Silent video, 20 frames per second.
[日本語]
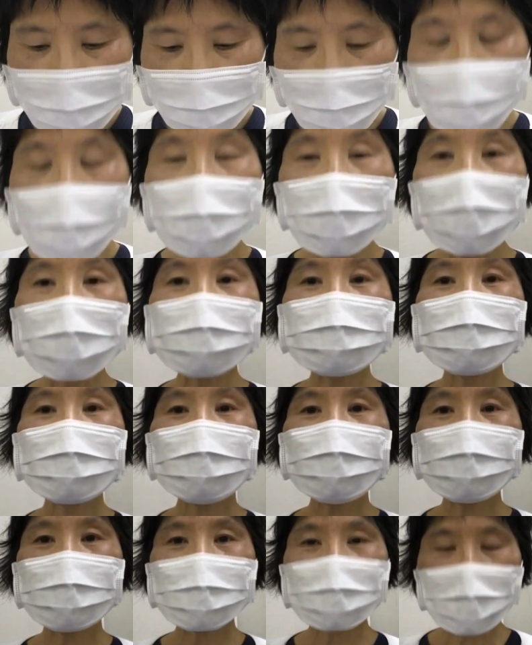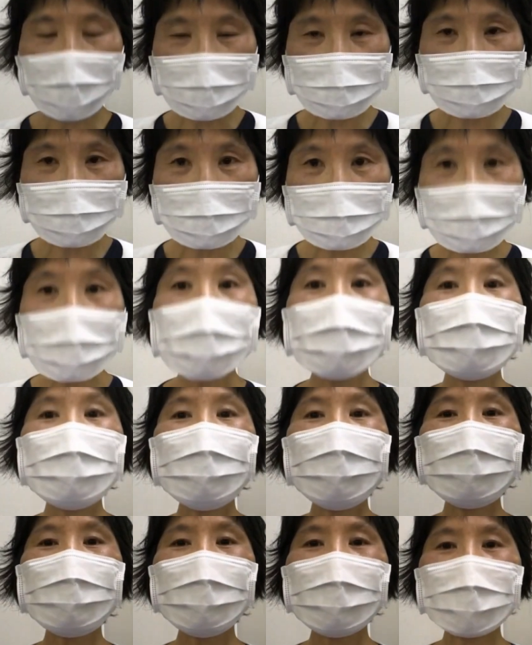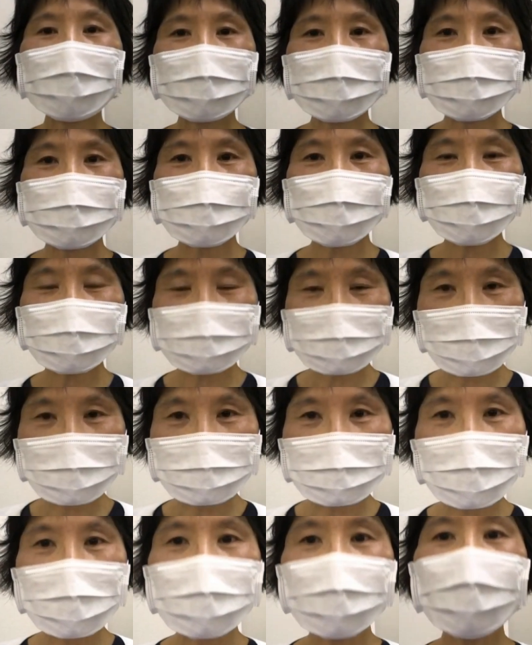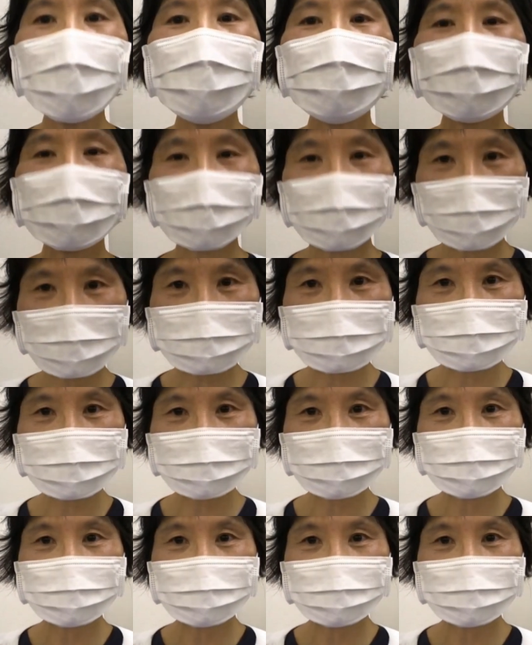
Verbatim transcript: でも感謝する秋というお話をしていきたいと思います